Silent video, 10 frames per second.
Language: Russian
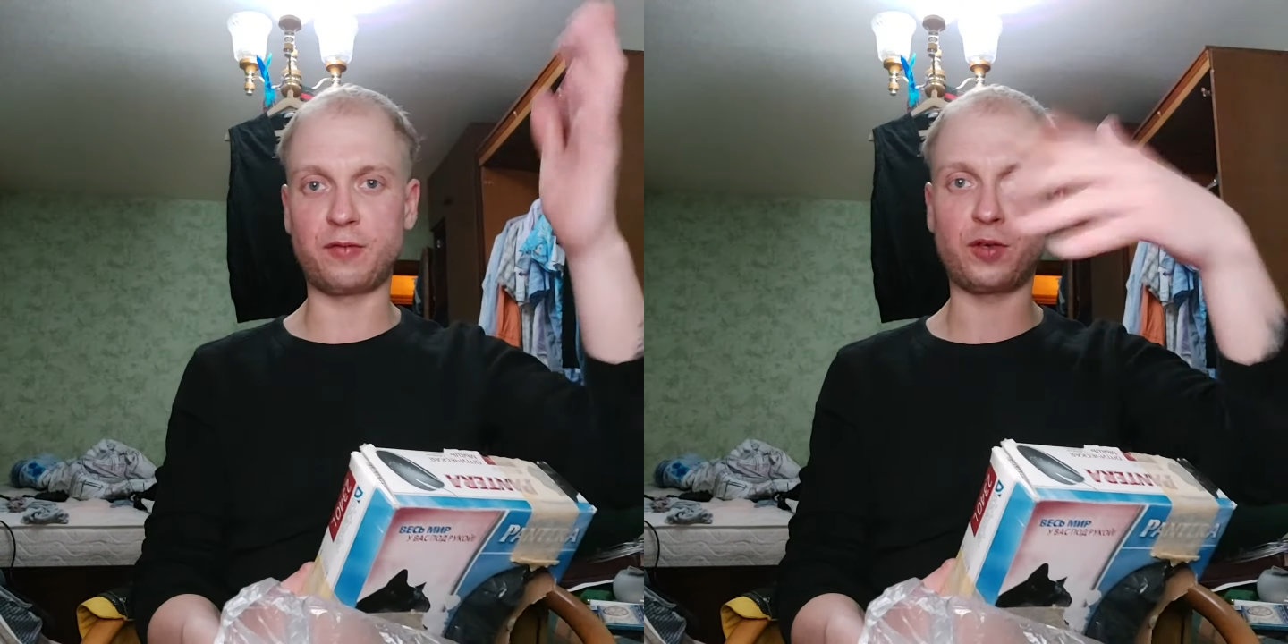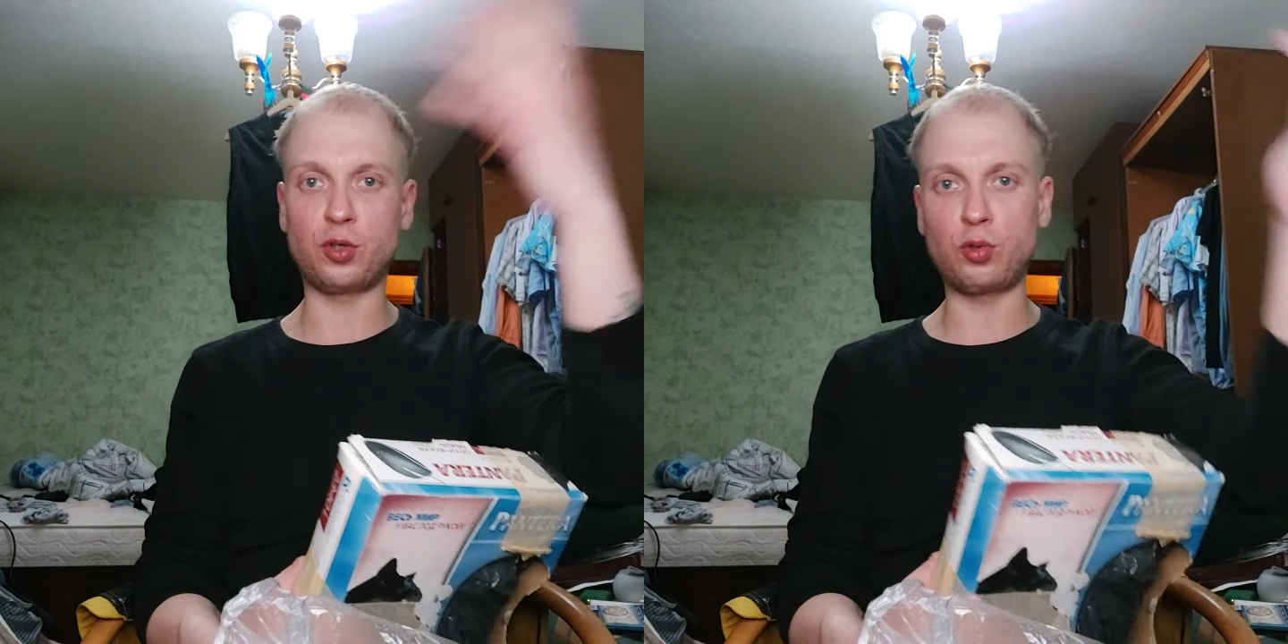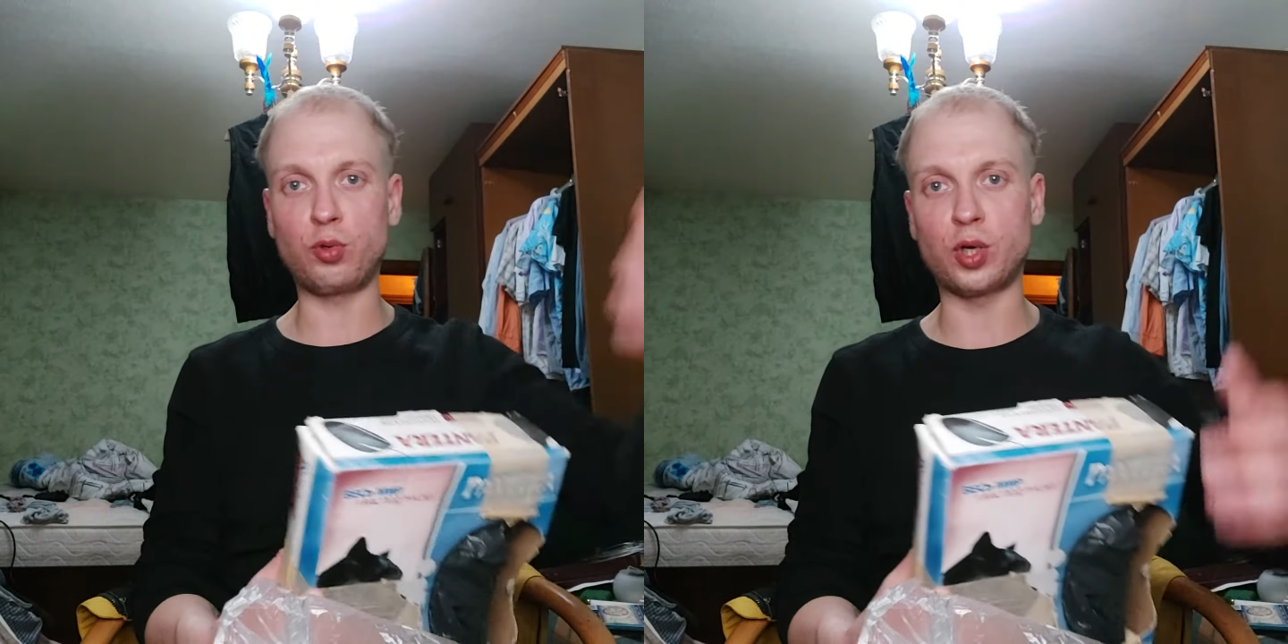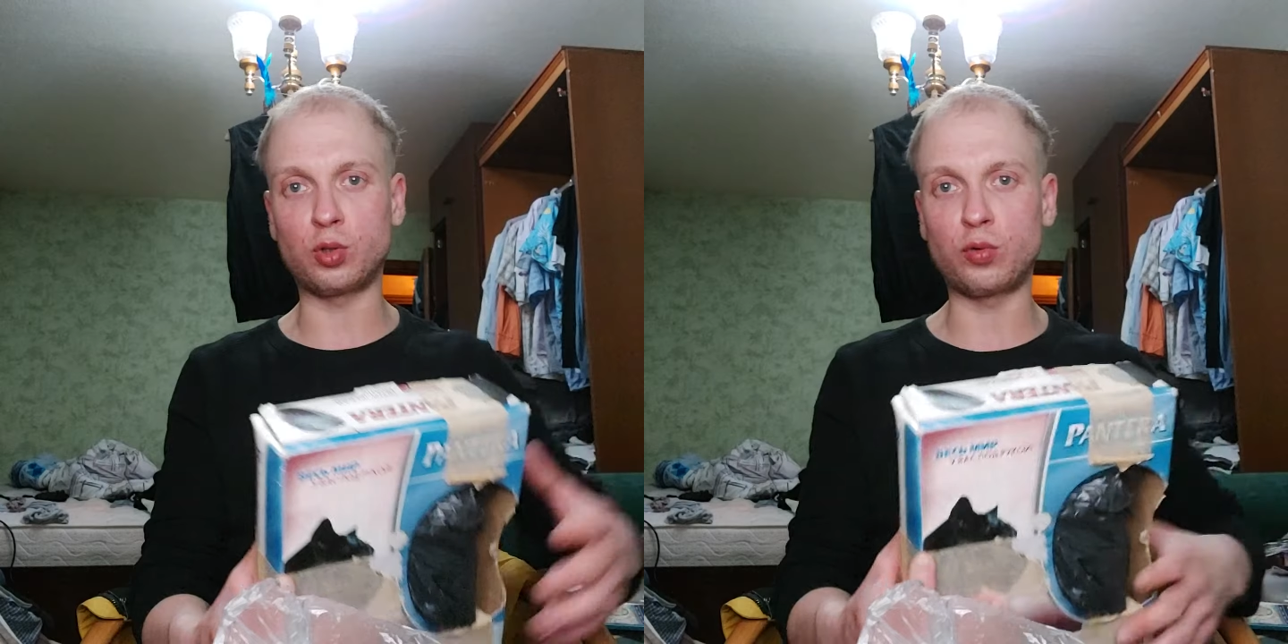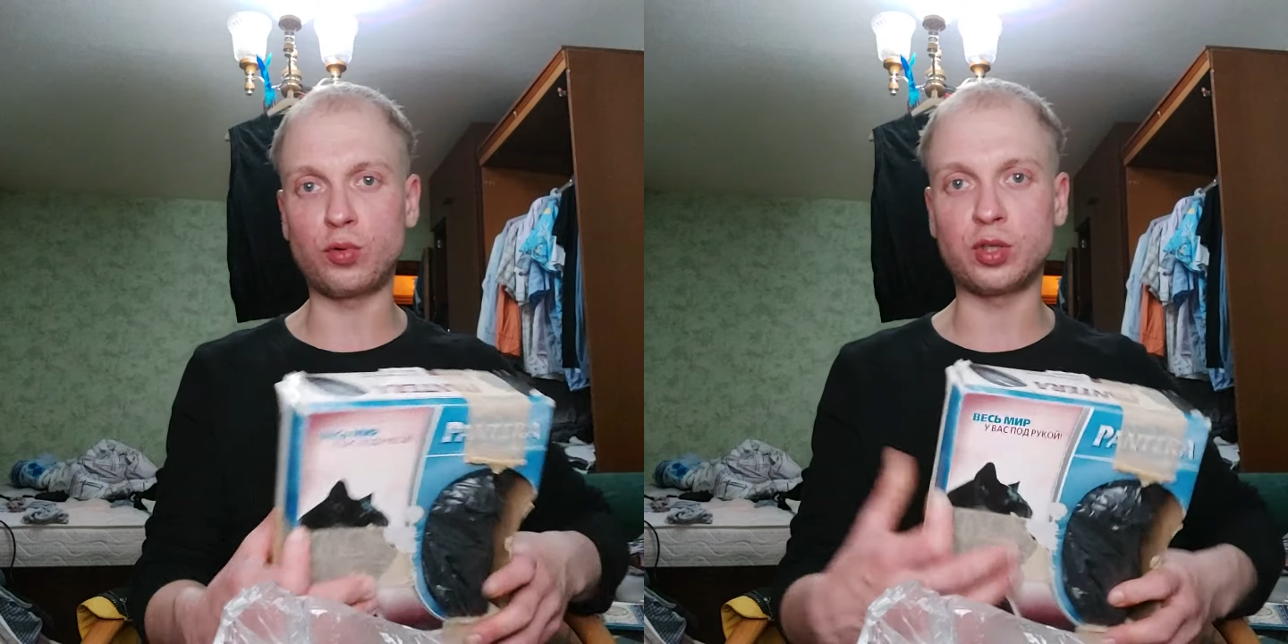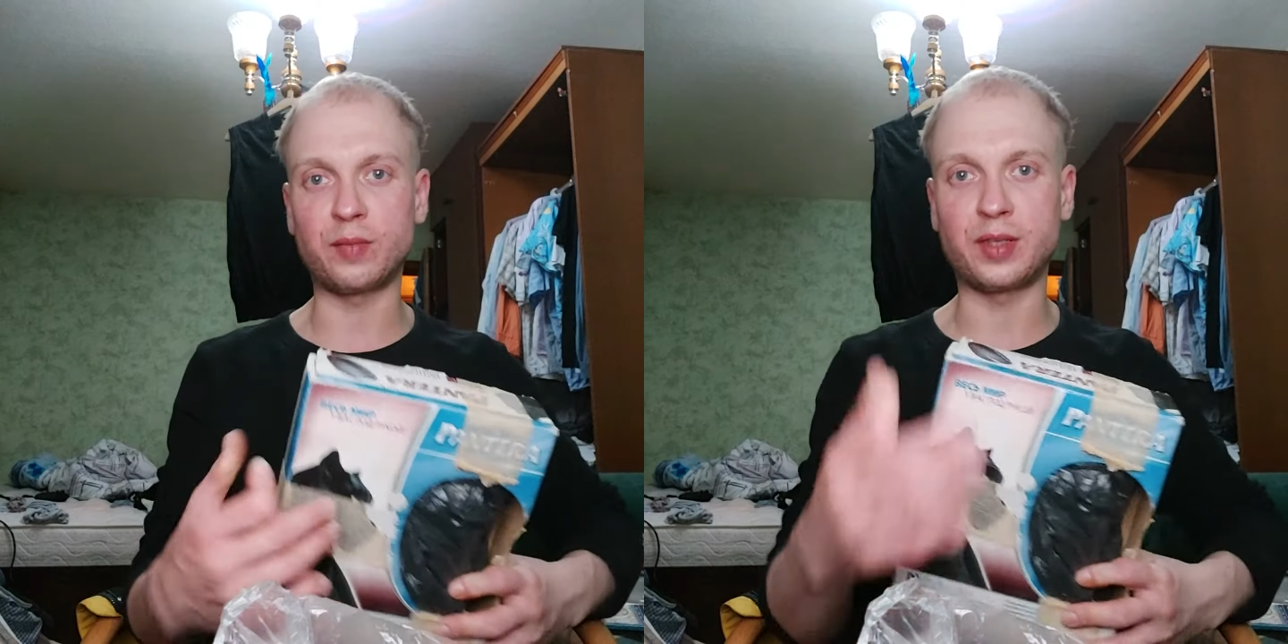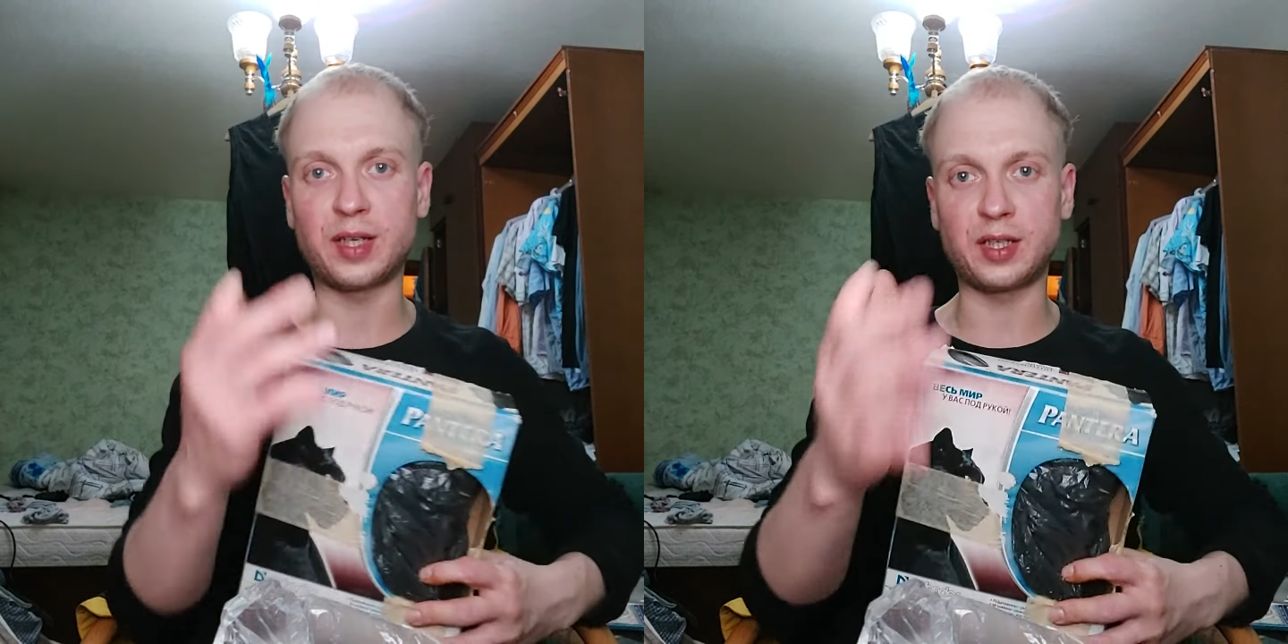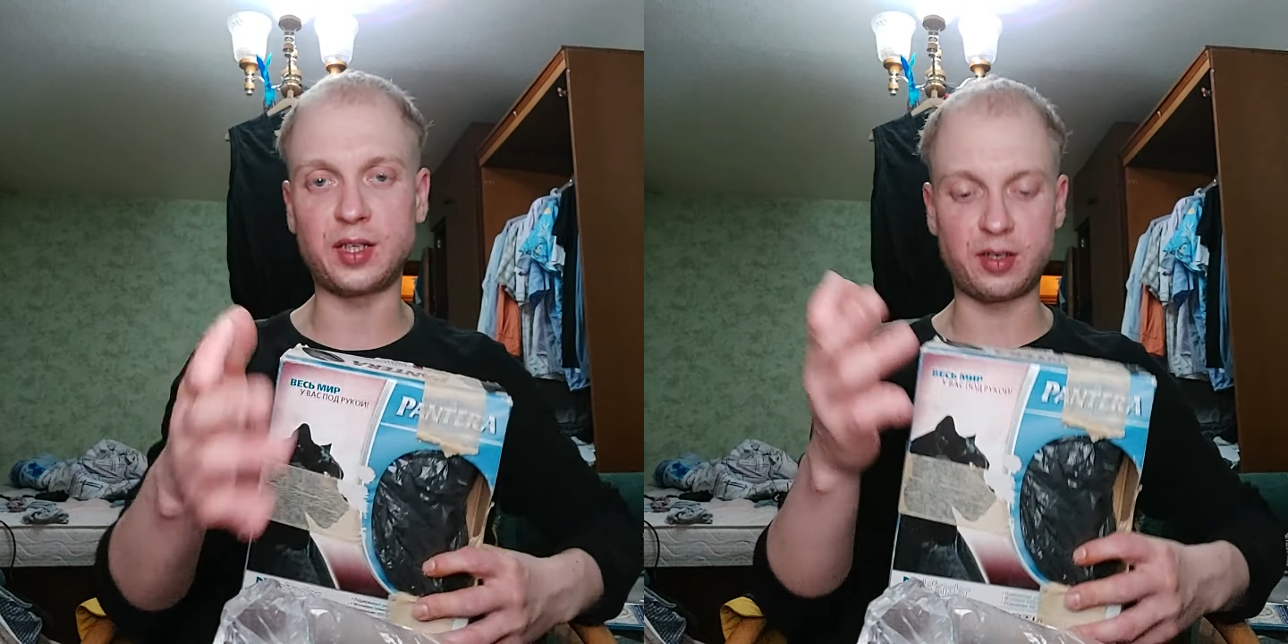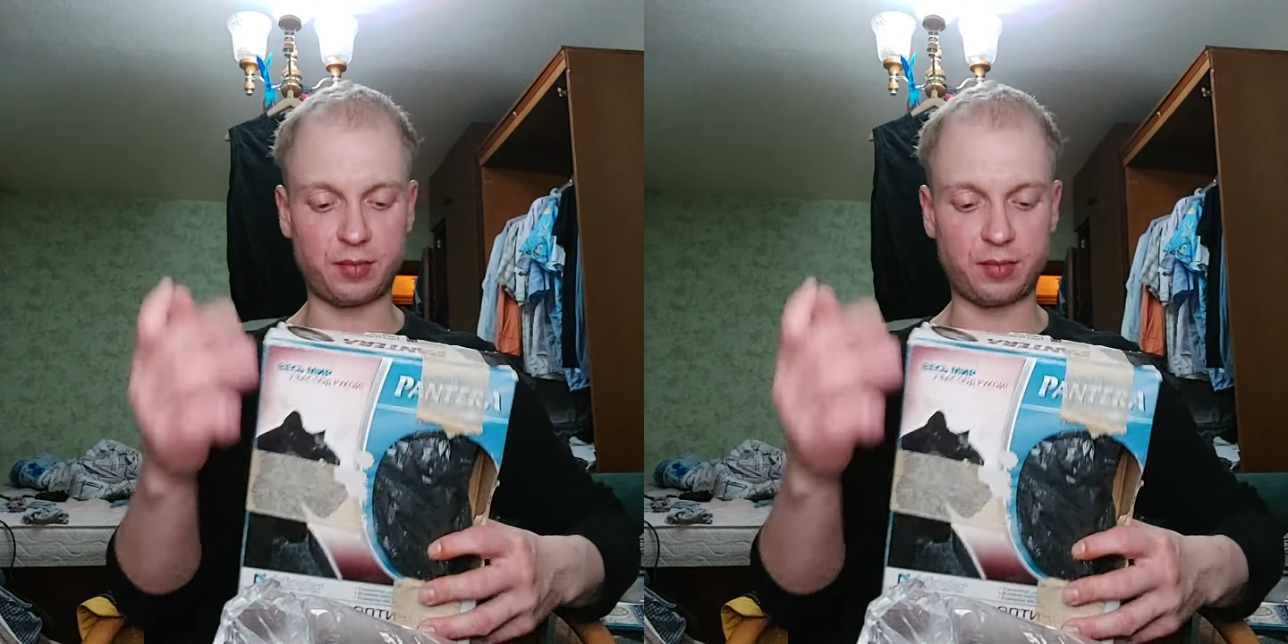фехтую, готовлю там и так далее.